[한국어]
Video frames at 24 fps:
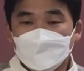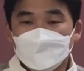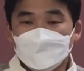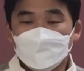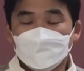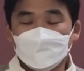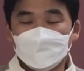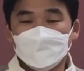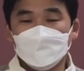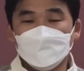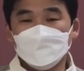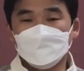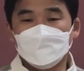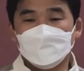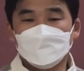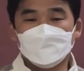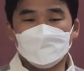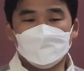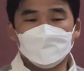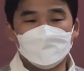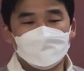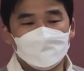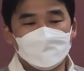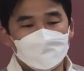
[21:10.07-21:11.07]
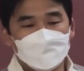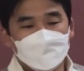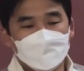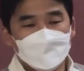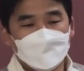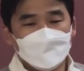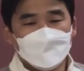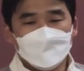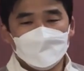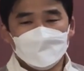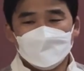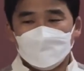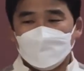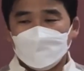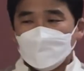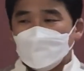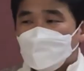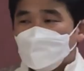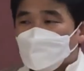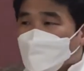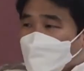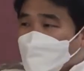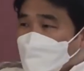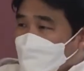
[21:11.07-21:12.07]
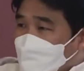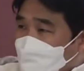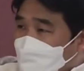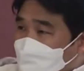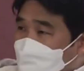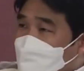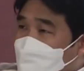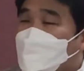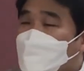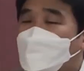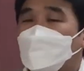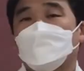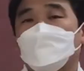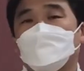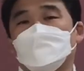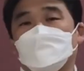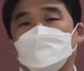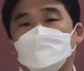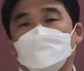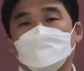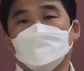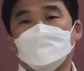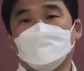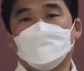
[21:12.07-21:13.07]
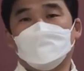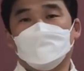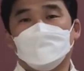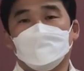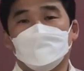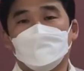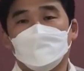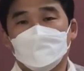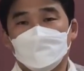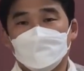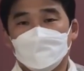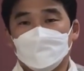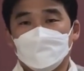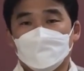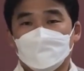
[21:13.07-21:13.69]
성경은 지금 예수 그리스도를 얘기하고 싶은 거예요.